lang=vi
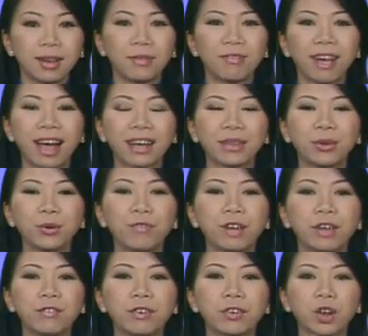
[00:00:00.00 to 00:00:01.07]
Và kính thưa quý
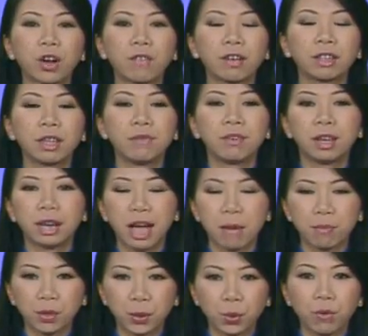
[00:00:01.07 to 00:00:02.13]
vị, vừa rồi là phần tin Việt
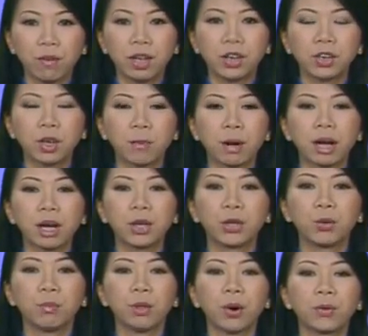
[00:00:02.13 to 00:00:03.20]
Nam. Xin quý vị đừng rời màn hình.
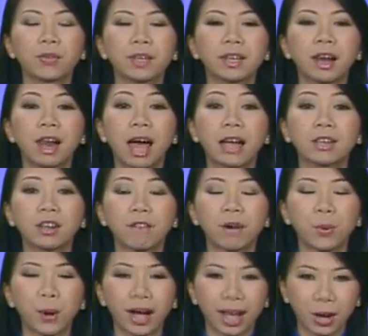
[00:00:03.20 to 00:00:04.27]
Chúng tôi sẽ trở lại sau
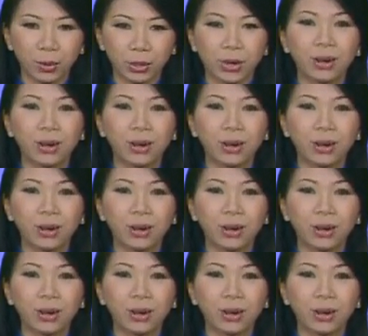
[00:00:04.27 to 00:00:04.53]
vài quảng cáo sau